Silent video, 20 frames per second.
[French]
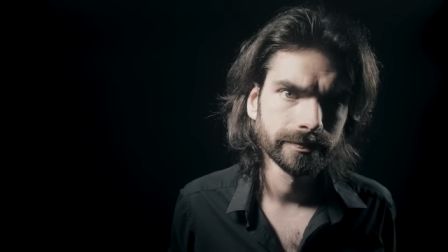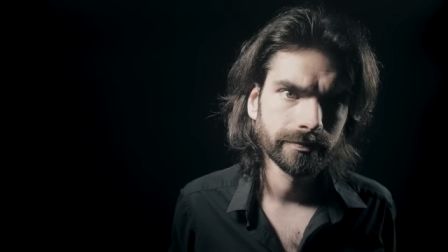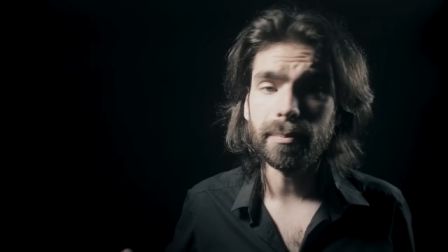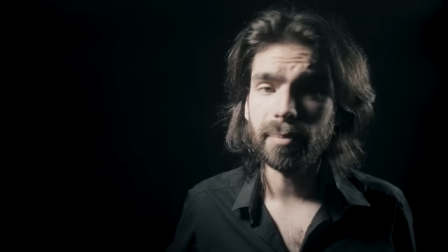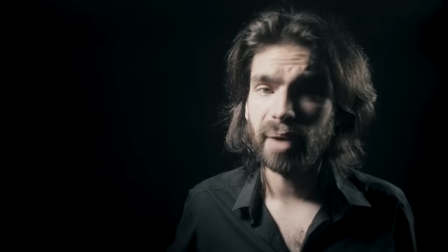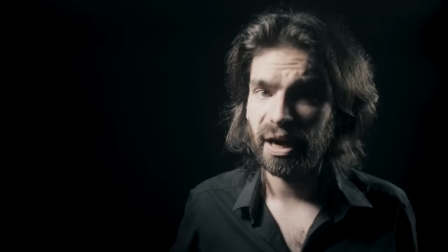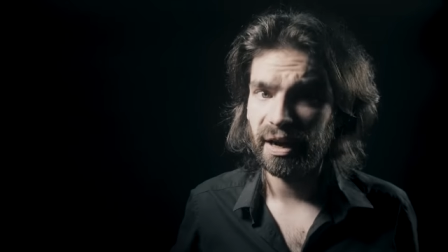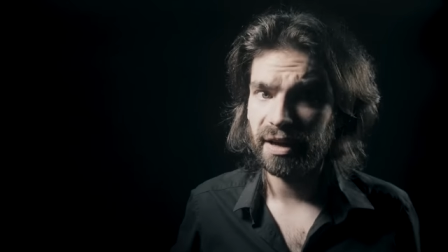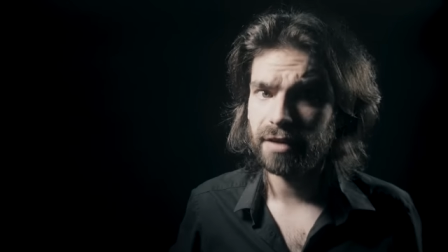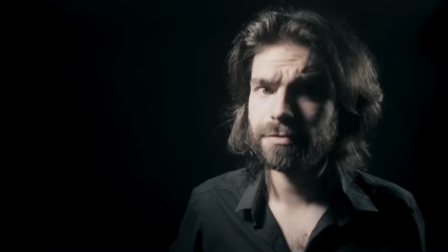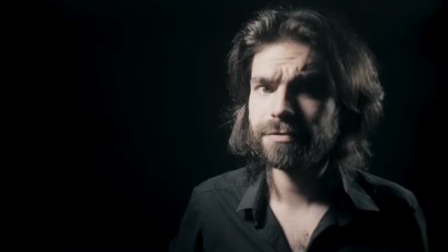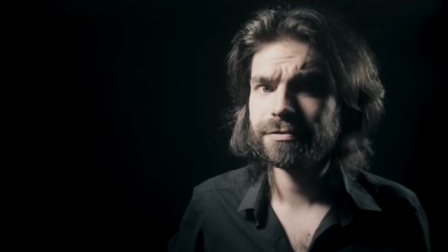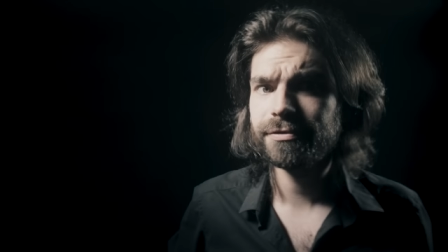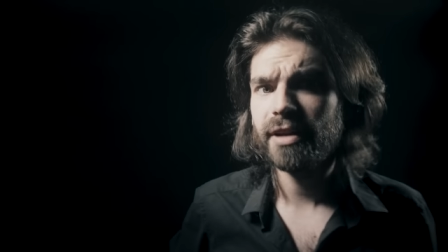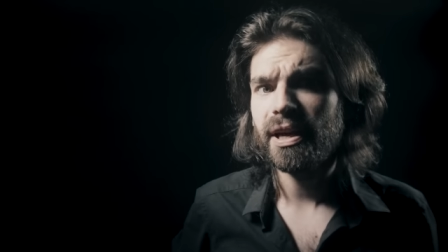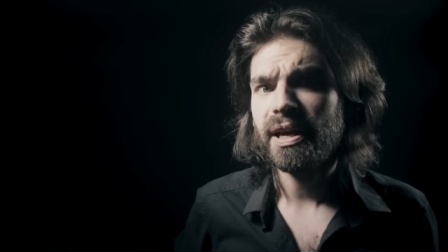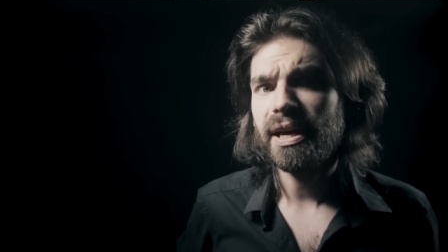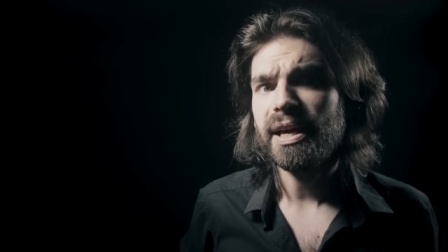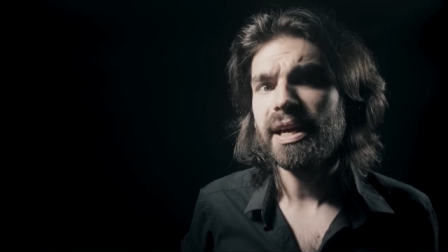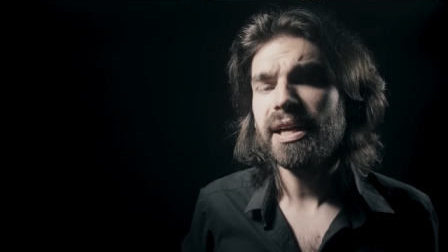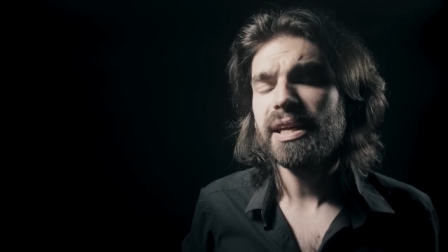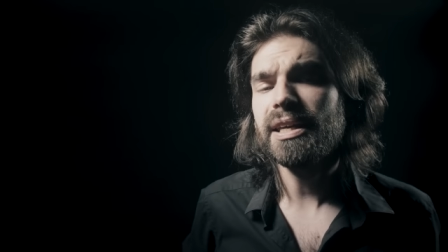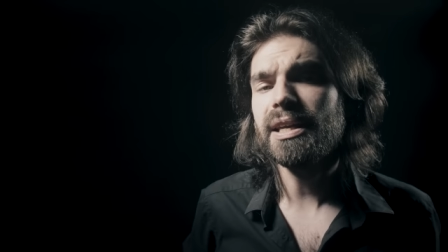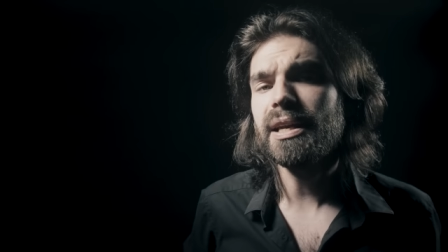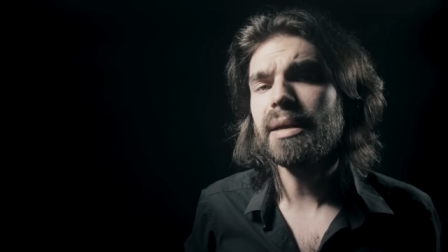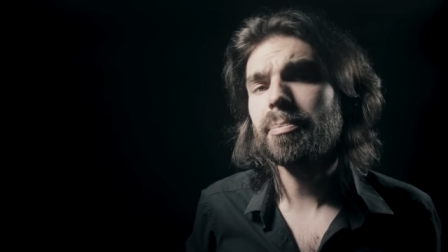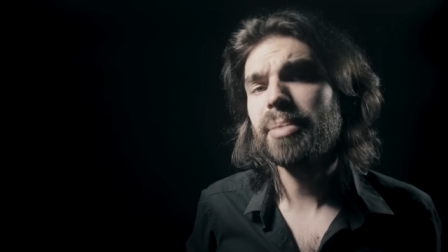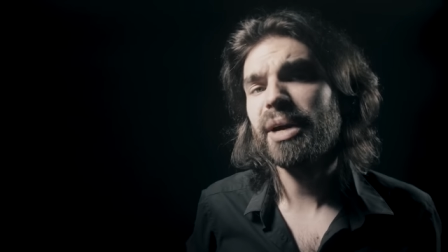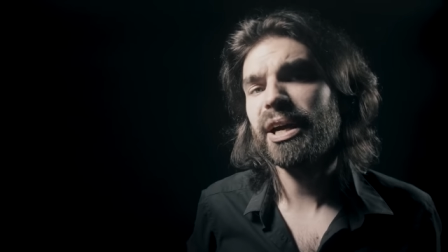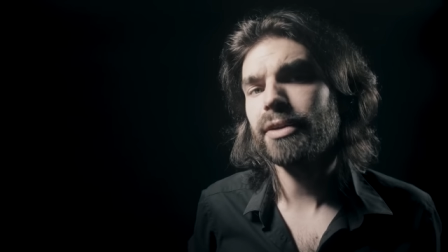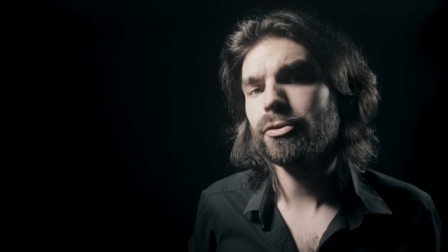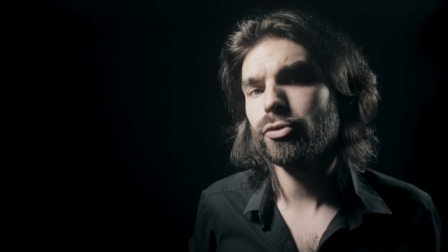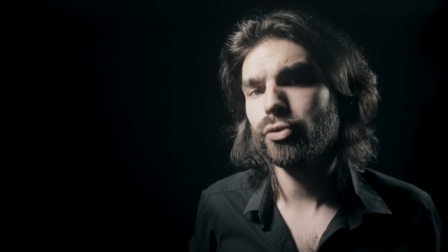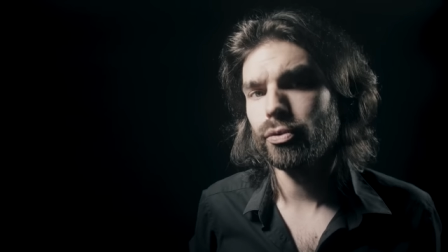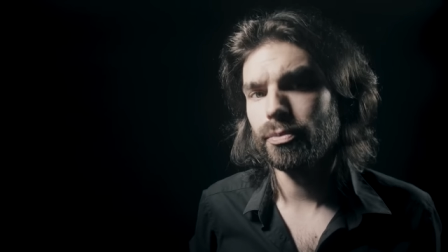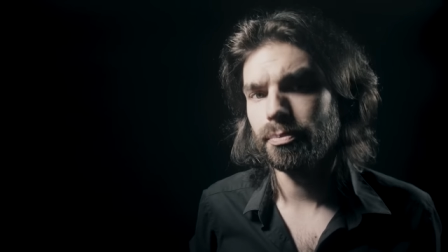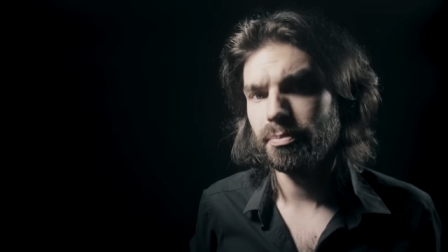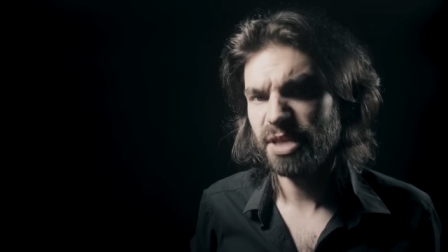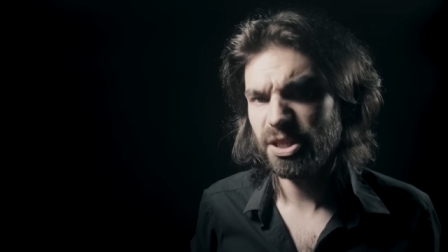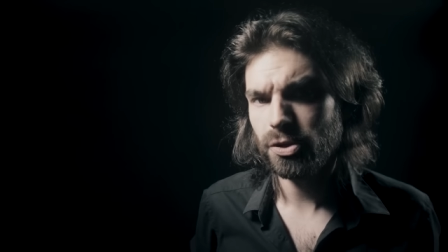Bref, il est près
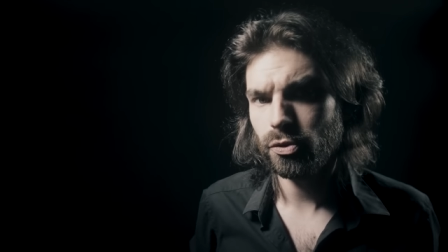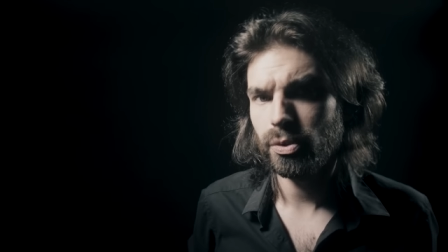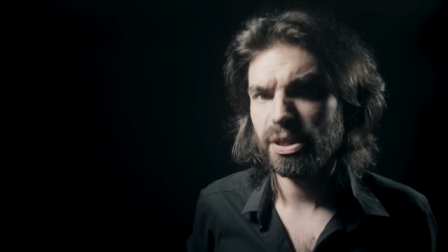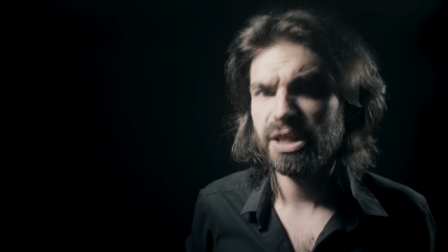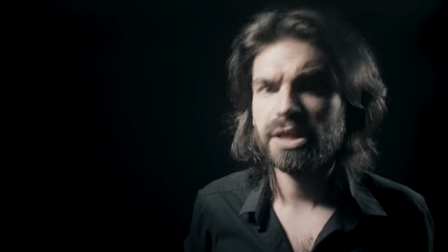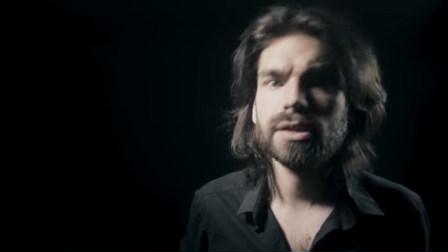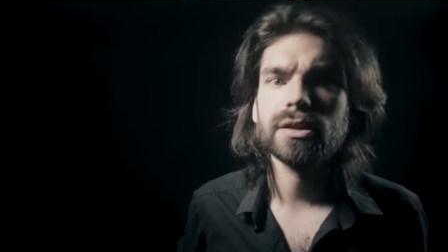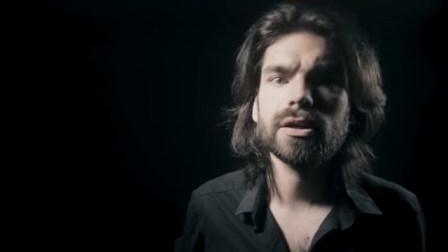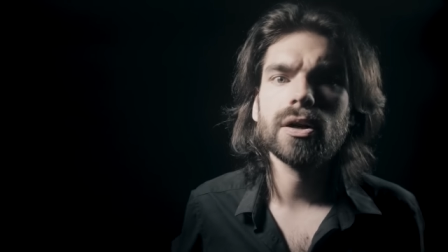de minuit